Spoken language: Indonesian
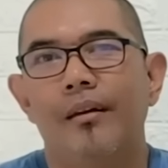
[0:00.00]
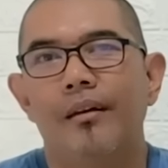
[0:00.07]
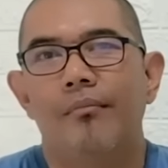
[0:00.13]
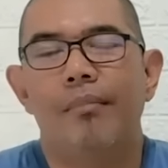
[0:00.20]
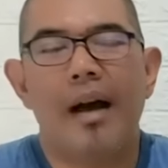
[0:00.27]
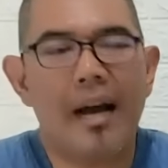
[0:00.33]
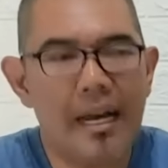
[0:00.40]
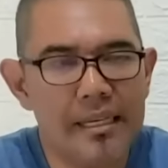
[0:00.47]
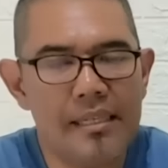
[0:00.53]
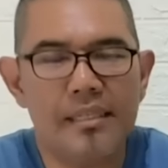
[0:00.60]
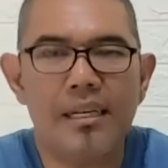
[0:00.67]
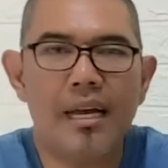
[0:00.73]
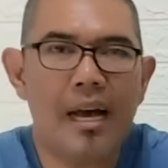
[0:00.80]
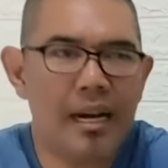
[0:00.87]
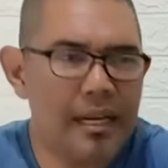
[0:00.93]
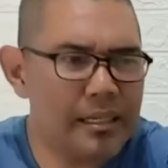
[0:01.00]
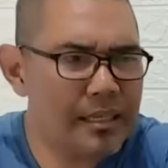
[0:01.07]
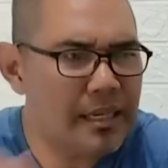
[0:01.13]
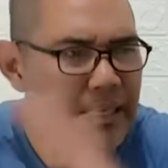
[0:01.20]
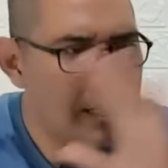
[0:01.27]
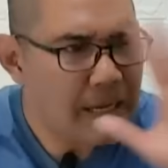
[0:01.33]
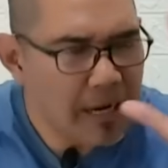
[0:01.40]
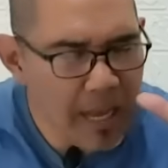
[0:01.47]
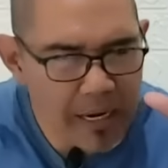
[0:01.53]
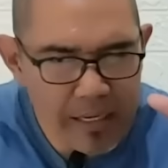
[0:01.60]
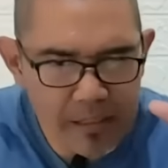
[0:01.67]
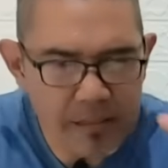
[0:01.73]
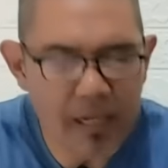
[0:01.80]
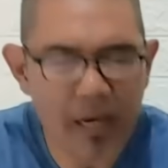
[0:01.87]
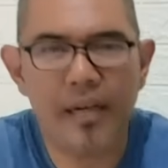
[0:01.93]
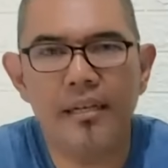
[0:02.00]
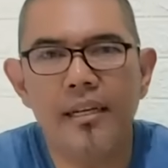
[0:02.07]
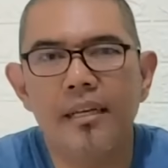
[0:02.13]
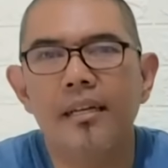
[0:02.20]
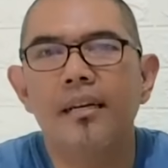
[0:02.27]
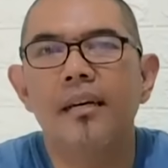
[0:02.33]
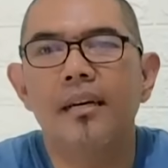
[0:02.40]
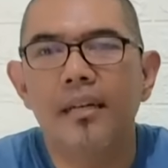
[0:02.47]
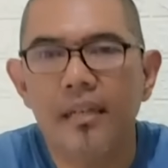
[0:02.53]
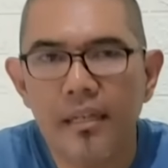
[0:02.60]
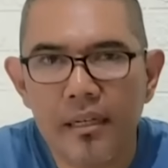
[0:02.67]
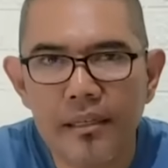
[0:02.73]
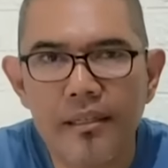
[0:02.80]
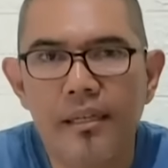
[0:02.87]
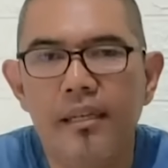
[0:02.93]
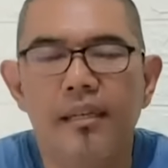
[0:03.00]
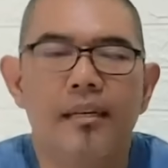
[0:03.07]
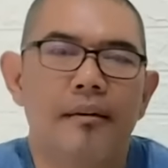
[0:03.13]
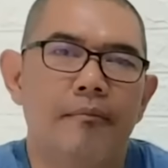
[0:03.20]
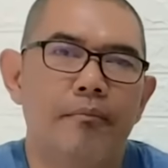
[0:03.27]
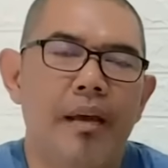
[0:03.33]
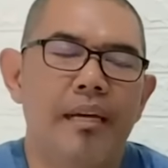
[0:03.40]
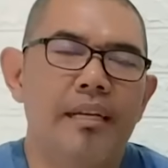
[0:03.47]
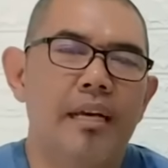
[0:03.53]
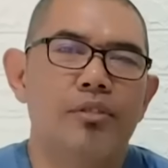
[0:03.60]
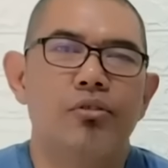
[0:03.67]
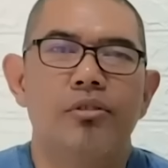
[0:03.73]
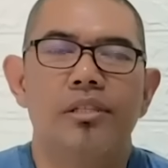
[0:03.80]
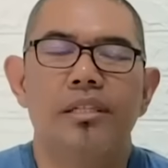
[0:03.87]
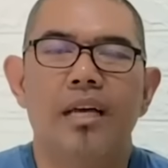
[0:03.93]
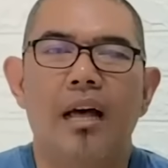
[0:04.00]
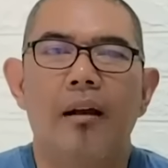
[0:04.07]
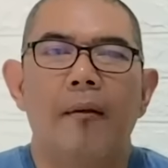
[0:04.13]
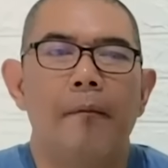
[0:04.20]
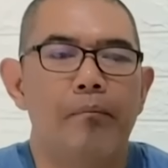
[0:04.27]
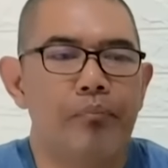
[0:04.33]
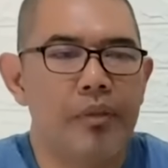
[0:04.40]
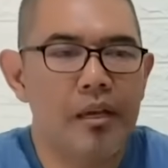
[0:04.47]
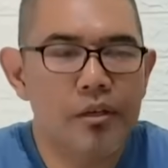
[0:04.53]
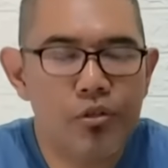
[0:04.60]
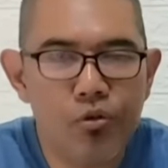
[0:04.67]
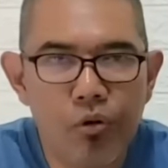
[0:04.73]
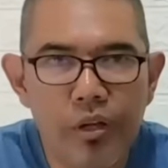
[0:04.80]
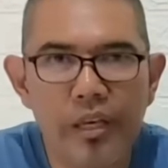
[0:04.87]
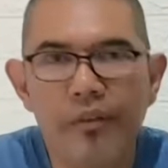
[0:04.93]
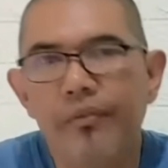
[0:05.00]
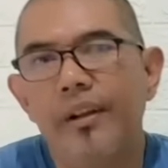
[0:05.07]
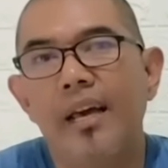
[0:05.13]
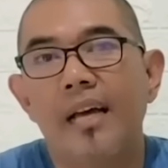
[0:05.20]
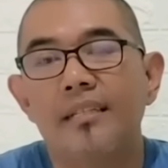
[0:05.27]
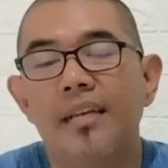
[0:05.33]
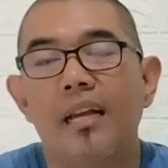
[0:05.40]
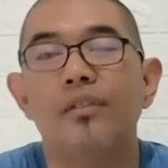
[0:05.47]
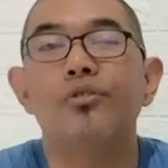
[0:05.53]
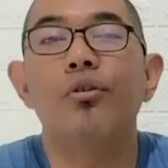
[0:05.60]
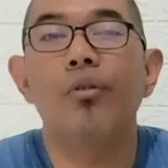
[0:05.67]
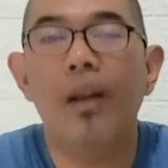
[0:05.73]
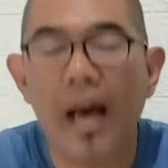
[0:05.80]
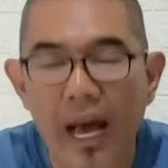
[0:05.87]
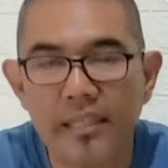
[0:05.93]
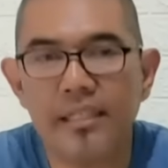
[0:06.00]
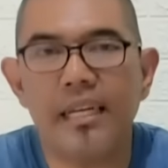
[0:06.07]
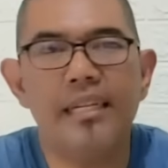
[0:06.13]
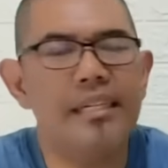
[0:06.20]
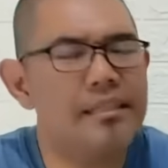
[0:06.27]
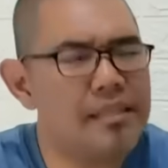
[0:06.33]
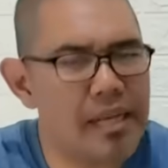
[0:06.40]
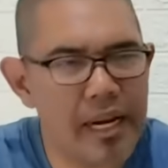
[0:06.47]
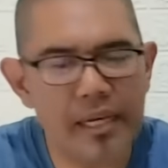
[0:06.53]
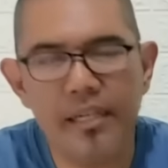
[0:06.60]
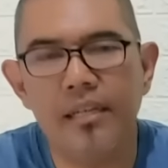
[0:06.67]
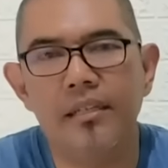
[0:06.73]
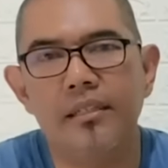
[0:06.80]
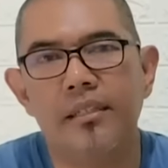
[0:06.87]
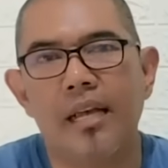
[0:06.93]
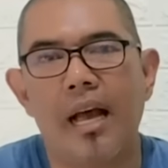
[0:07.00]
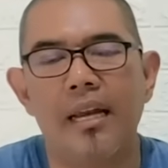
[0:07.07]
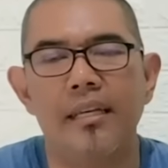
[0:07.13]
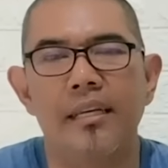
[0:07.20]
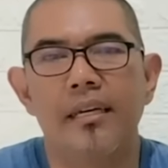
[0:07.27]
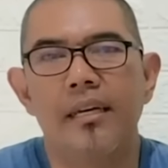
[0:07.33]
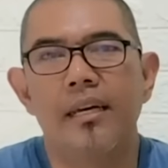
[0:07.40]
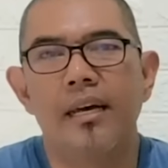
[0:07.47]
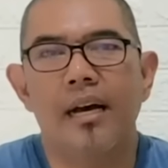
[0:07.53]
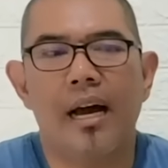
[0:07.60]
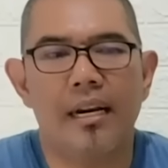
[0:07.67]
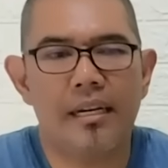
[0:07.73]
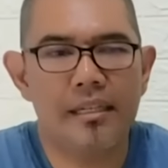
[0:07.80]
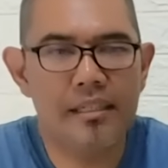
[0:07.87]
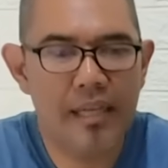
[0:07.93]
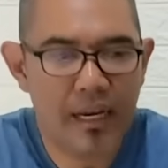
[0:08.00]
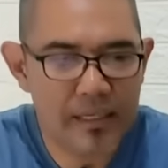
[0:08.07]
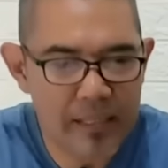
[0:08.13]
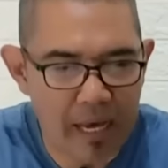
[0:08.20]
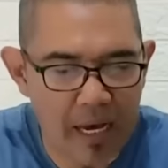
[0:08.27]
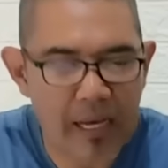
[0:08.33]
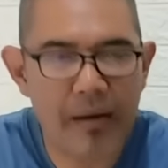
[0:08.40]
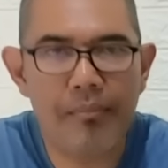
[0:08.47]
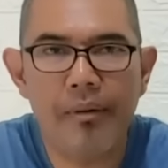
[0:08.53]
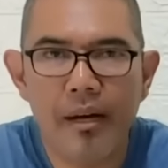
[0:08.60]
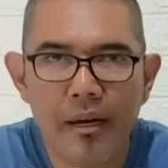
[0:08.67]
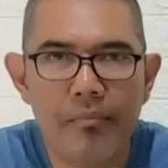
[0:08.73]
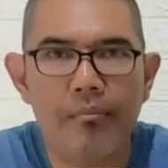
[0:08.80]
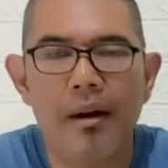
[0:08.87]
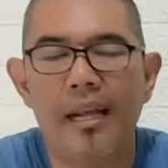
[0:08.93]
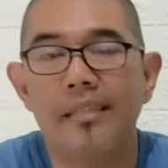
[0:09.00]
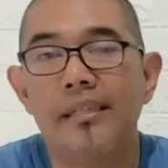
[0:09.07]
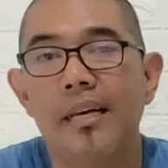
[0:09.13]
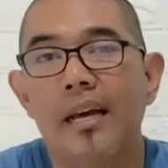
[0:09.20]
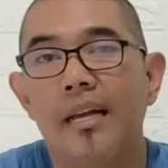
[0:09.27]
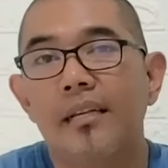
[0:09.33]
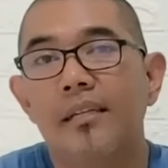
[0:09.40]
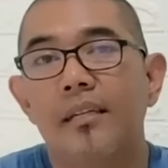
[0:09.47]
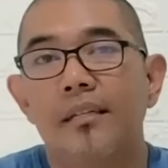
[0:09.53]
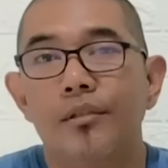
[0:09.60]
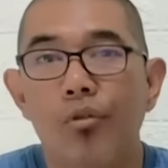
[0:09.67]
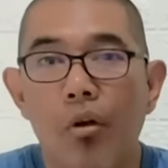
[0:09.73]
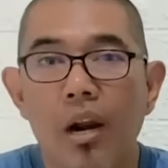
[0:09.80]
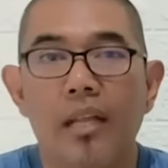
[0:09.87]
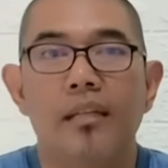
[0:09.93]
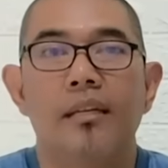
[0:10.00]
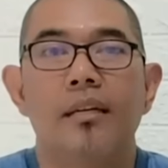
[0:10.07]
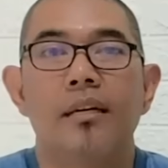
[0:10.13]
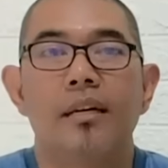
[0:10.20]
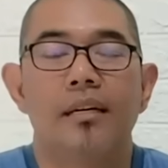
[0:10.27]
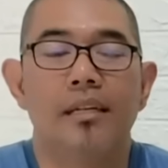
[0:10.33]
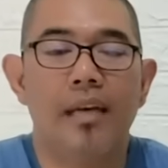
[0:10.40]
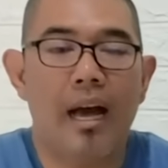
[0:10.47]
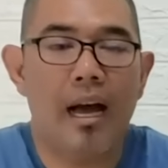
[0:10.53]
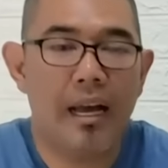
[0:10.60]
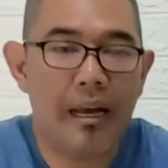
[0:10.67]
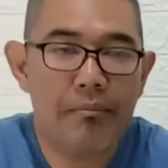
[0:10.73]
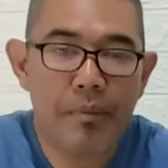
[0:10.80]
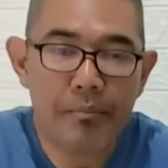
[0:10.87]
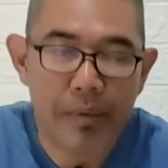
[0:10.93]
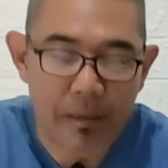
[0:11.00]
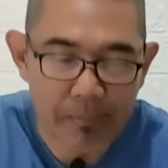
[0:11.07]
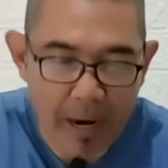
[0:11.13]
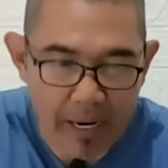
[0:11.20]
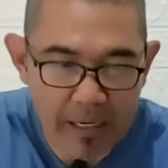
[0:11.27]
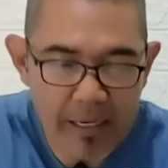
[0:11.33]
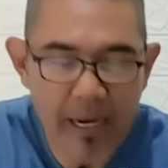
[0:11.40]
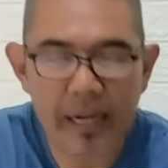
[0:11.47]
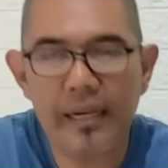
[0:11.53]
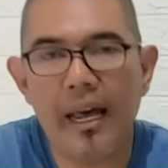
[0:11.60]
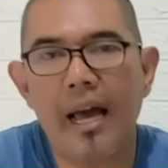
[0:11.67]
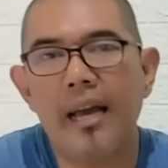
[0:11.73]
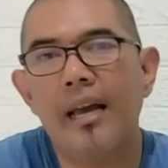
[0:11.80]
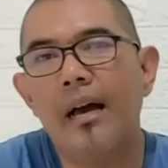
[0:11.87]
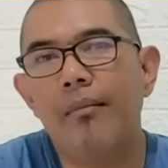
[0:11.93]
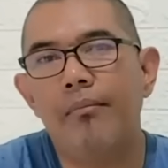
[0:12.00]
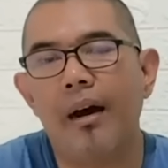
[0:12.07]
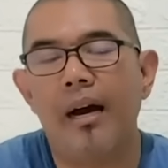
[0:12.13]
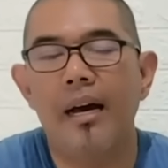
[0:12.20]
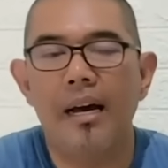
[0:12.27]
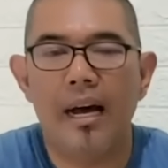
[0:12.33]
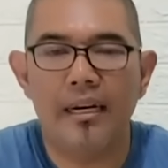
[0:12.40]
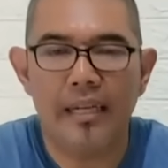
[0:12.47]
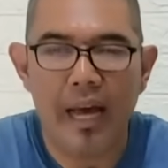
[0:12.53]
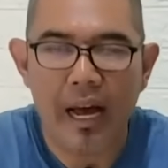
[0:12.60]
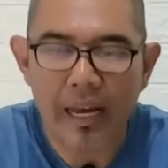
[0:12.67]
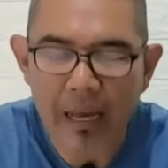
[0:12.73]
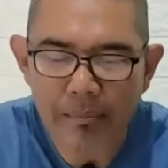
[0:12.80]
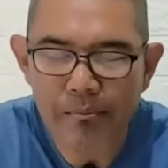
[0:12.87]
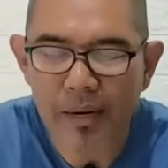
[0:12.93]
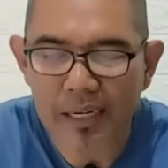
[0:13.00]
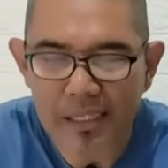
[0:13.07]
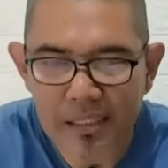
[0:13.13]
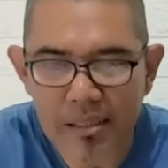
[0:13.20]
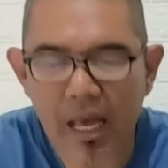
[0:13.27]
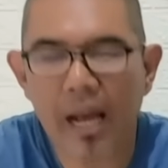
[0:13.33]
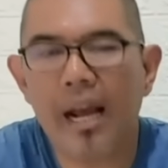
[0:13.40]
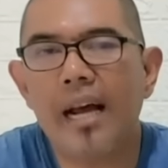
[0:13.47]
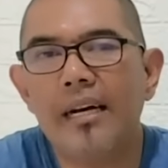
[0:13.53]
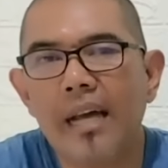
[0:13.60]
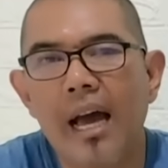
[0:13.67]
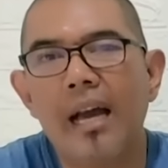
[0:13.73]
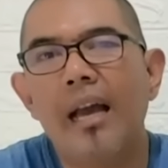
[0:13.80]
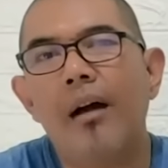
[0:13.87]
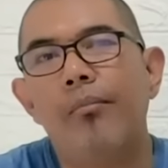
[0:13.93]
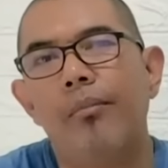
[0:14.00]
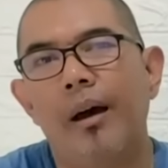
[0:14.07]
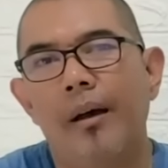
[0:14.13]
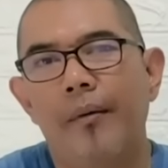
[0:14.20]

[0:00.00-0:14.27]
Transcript: Makanya sekarang lagi trending di media sosial, Zulkifli Hasan, Zulhas ini trending sekali. Karena dia dianggap melecehkan sholat. Dianggap mempermainkan agama. Dianggap menistakan agama.